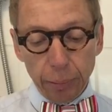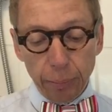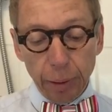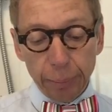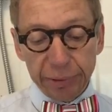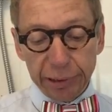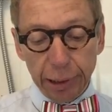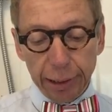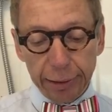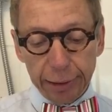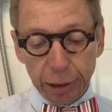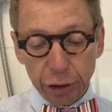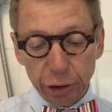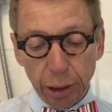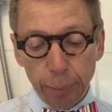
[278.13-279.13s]
Même si la
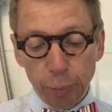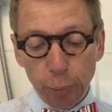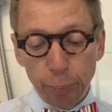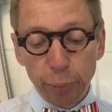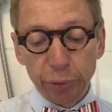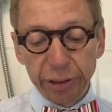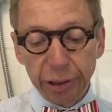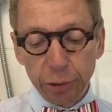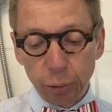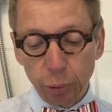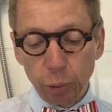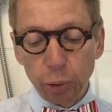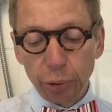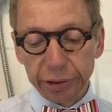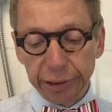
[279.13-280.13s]
tache est plus petite
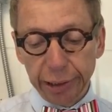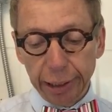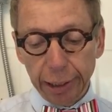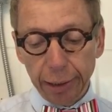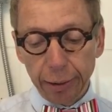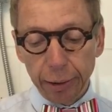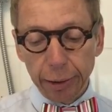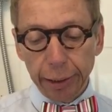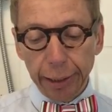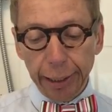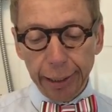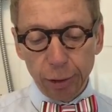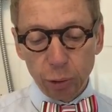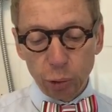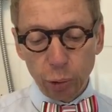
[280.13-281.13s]
qu'une coccinelle
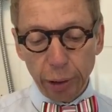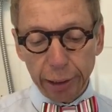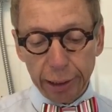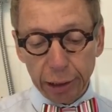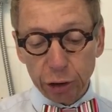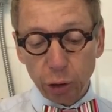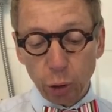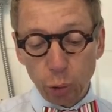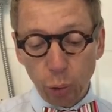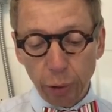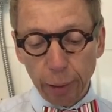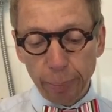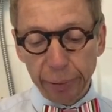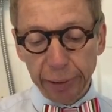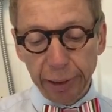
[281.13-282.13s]
et que je la cache dans
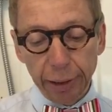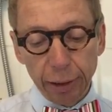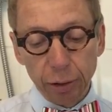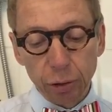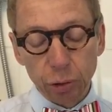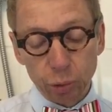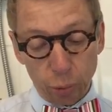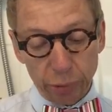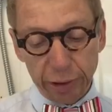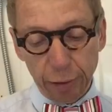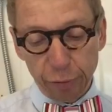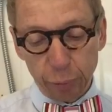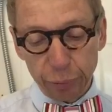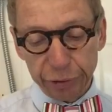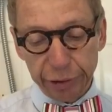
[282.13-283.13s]
les plis,
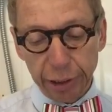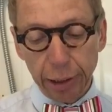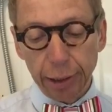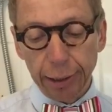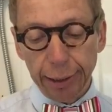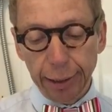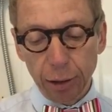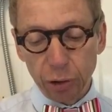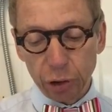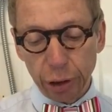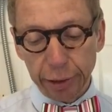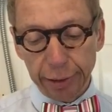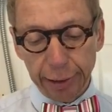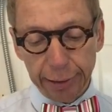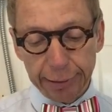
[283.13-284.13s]
sourcil froncé, il
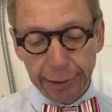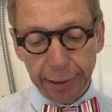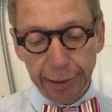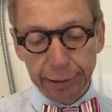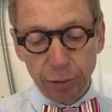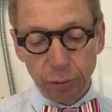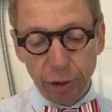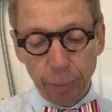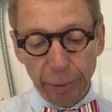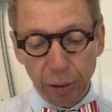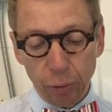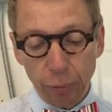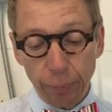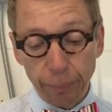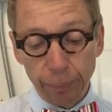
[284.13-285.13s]
hoche la tête et dit en
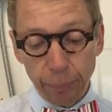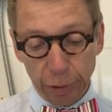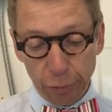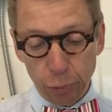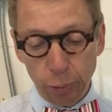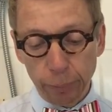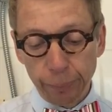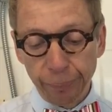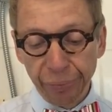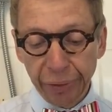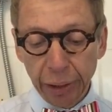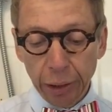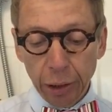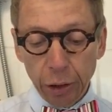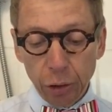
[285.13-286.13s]
démarrant Bravo
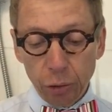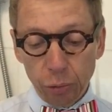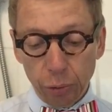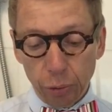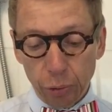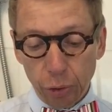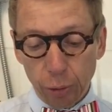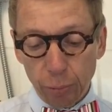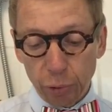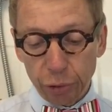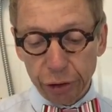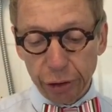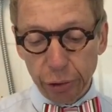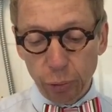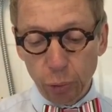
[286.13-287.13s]
Tu as encore
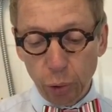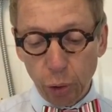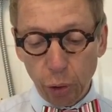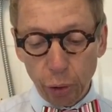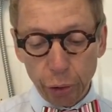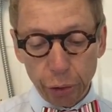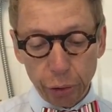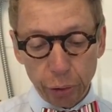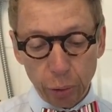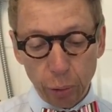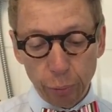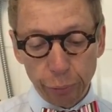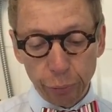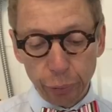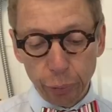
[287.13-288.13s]
mangé de l'oroc
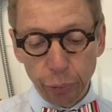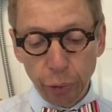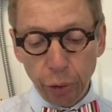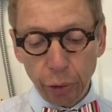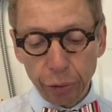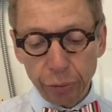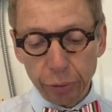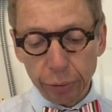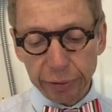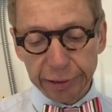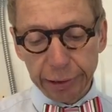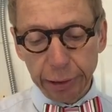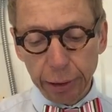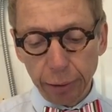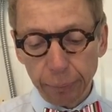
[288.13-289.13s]
au fond d'une grotte,
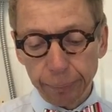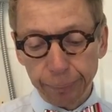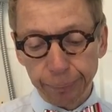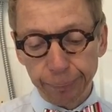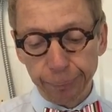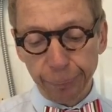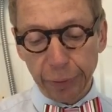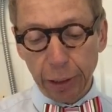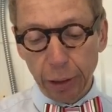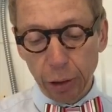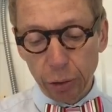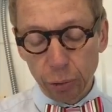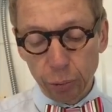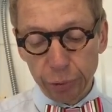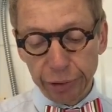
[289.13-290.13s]
Tine
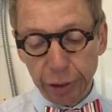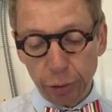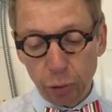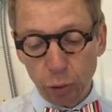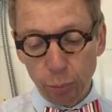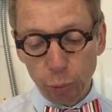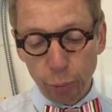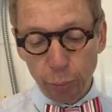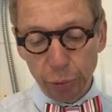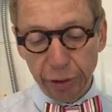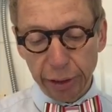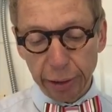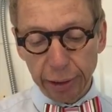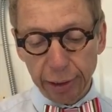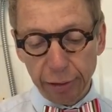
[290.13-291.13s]
Tu sais que le monde
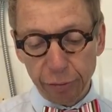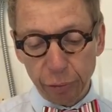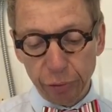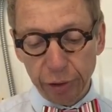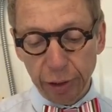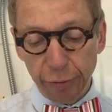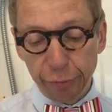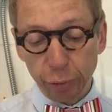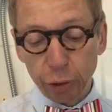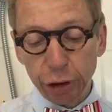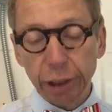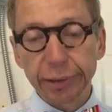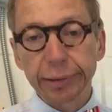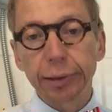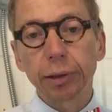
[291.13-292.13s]
moderne a inventé les
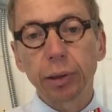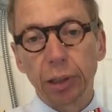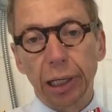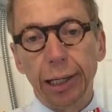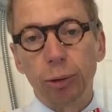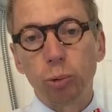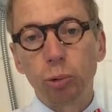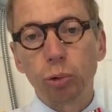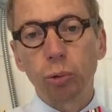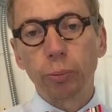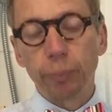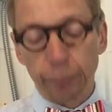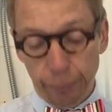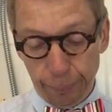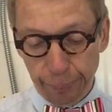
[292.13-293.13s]
fourchettes et les
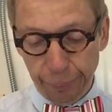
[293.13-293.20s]
couteaux